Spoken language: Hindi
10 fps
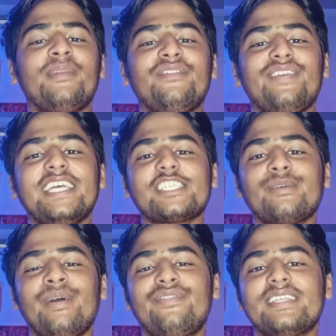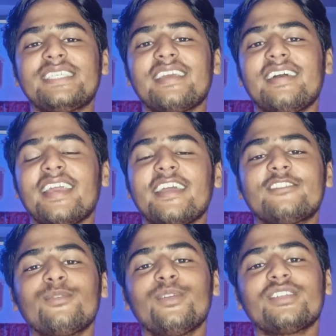अपने फैंस को भाई फिर से कह गया कि
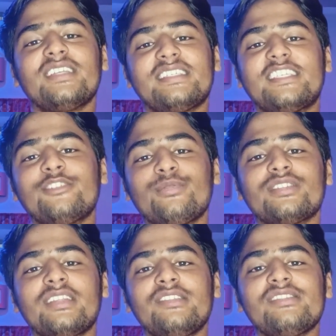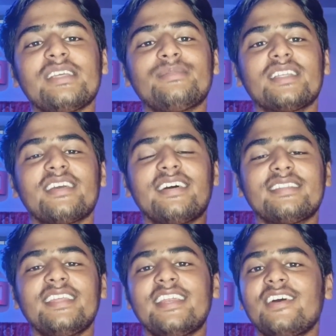तुम लोग जस्टिस और संजू सैमसन
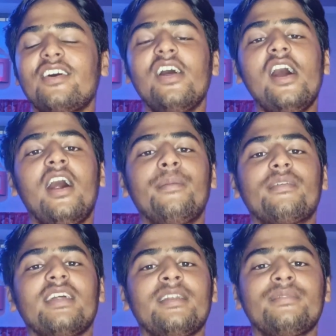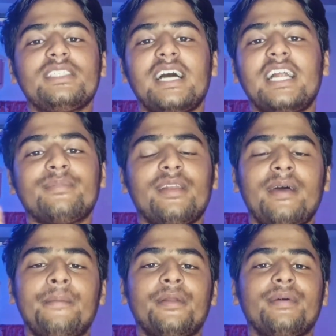करते रहो हम रन झाट
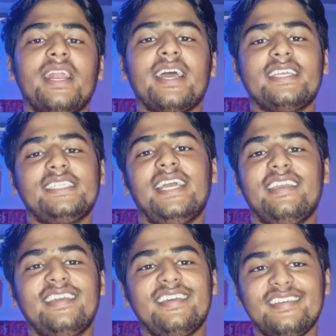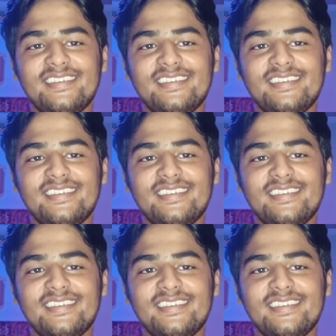बराबर बना के जाएंगे